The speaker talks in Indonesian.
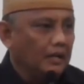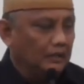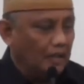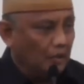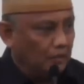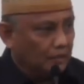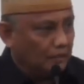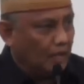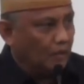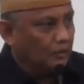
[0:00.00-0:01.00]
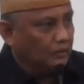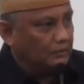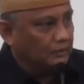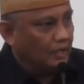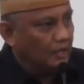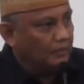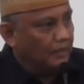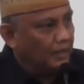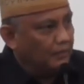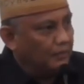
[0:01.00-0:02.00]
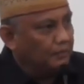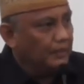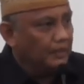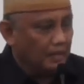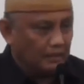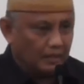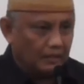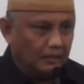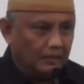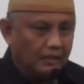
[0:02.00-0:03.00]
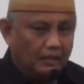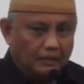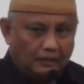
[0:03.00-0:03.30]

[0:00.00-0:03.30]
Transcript: ini dari tahun ke tahun selalu mengalami peningkatan